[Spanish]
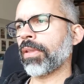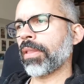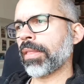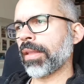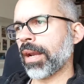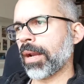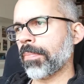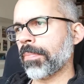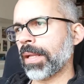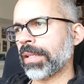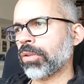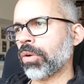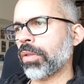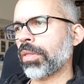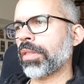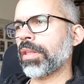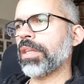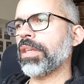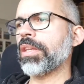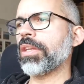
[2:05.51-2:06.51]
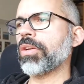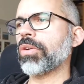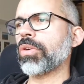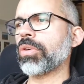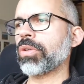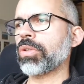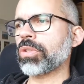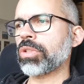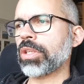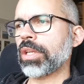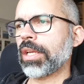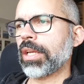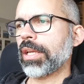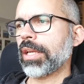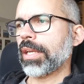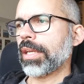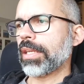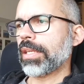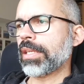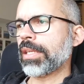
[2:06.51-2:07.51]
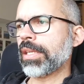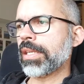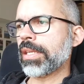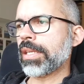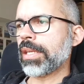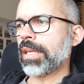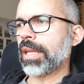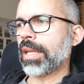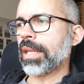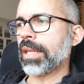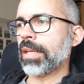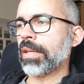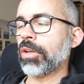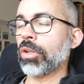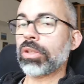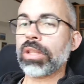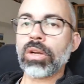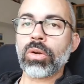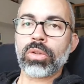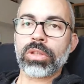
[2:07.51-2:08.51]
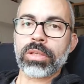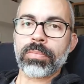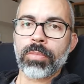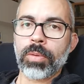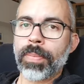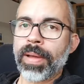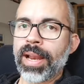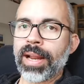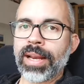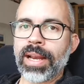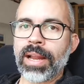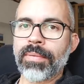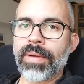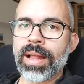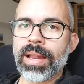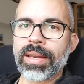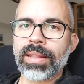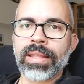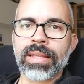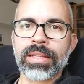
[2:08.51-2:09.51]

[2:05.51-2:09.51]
cerrar patrocinios y eh, no tengo tiempo para grabar.